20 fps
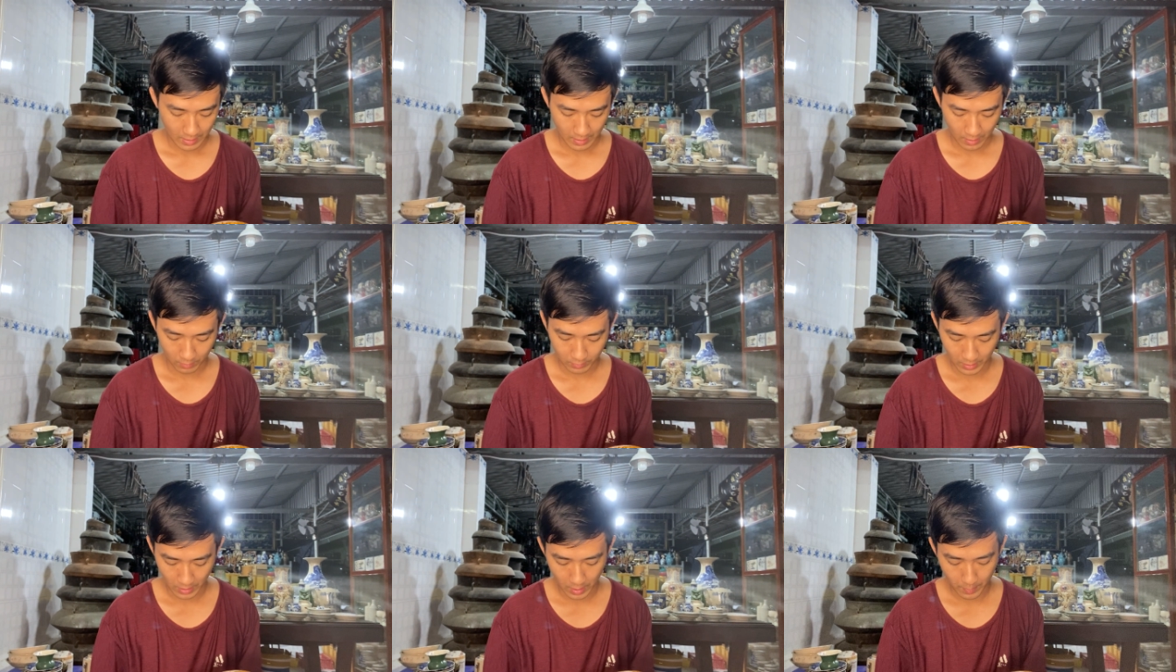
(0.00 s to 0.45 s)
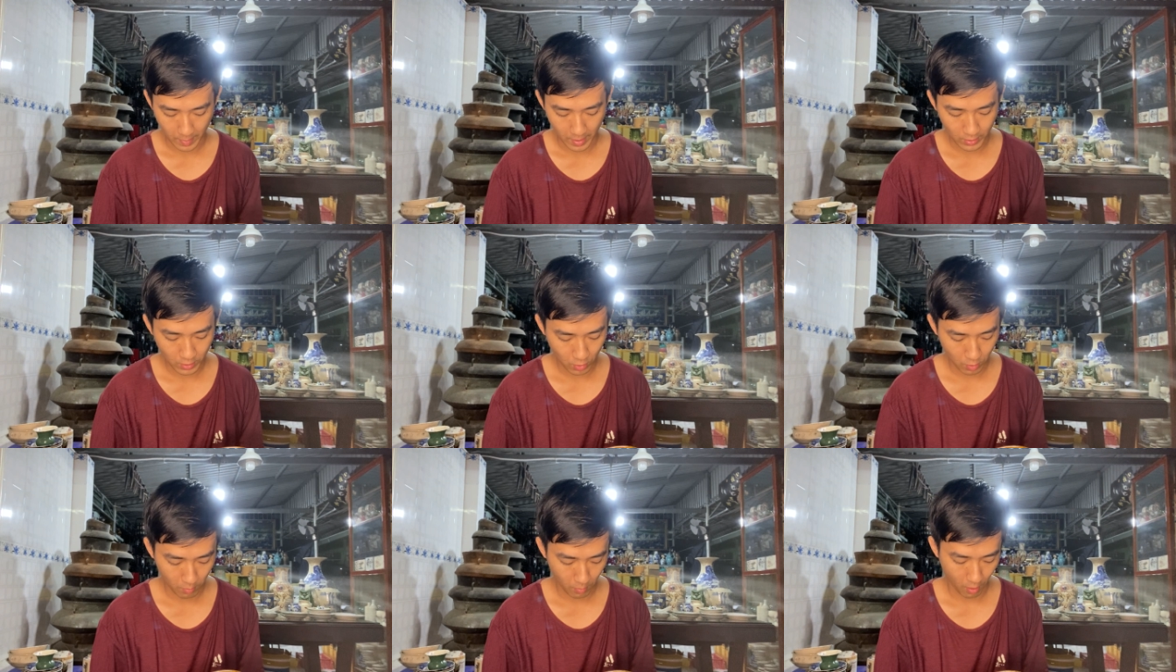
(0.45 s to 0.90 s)
Đầu tiên là mã
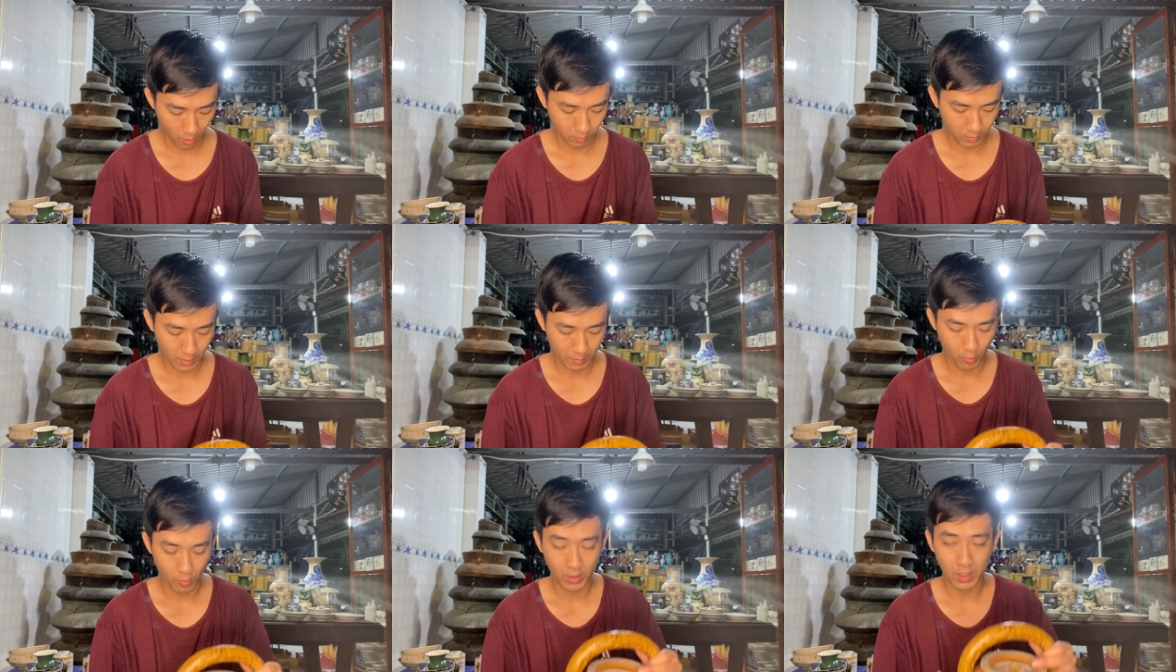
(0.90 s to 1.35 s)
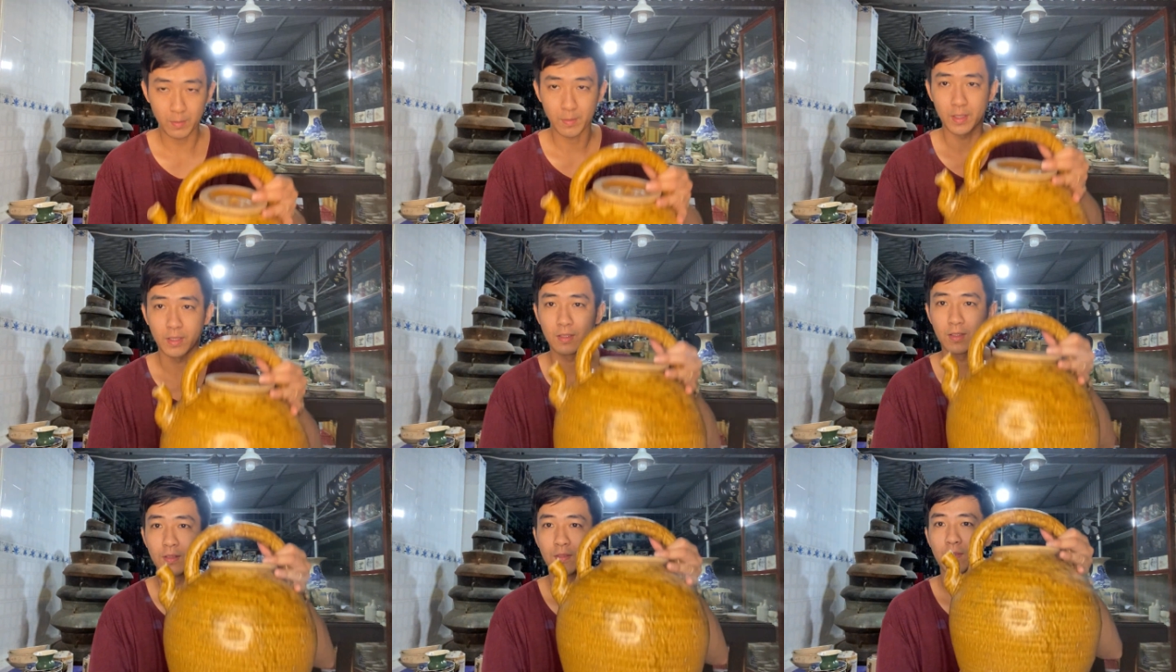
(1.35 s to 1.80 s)
số 1 là một cái
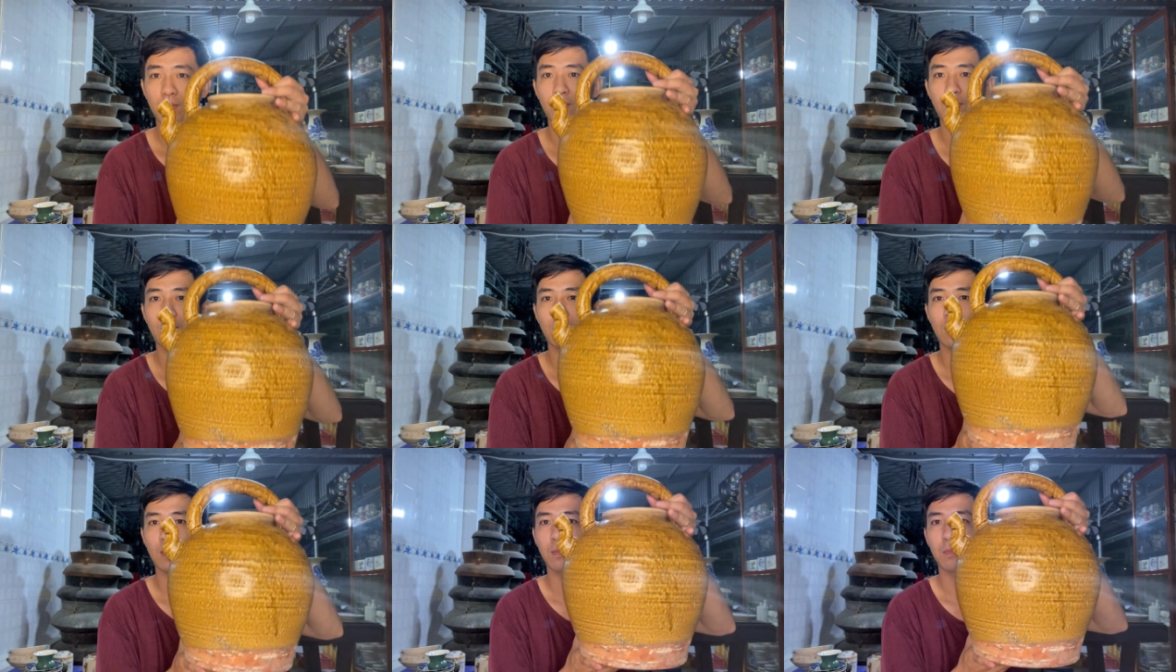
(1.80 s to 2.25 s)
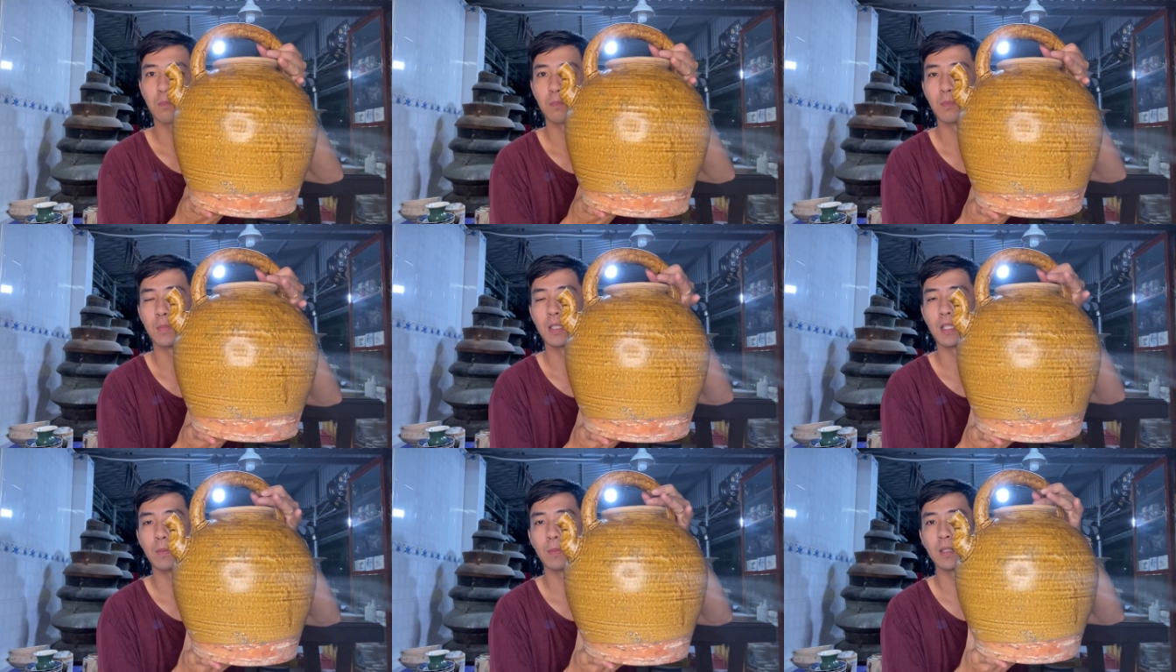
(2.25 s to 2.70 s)
bình
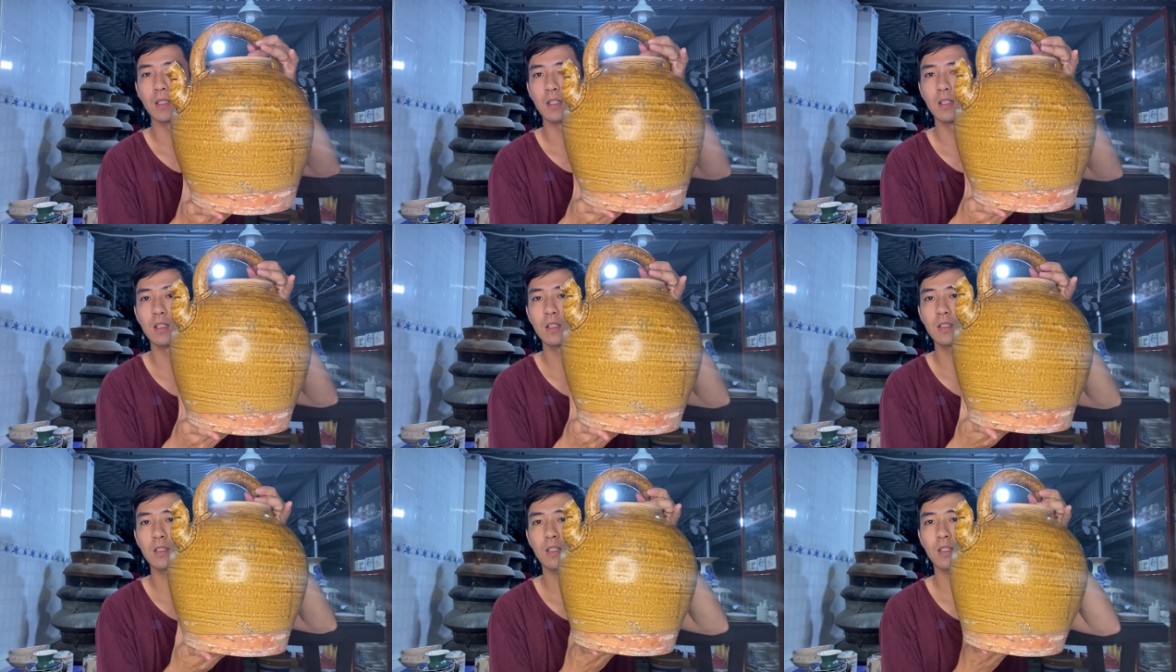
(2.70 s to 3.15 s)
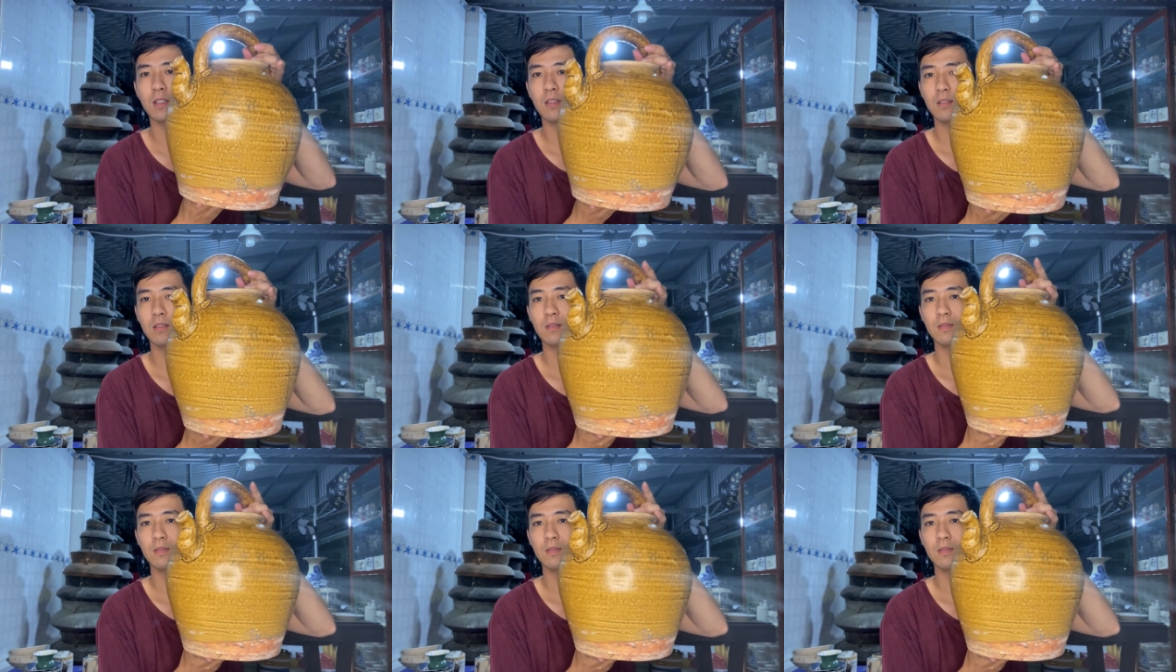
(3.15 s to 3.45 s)
Bình là bình nước nha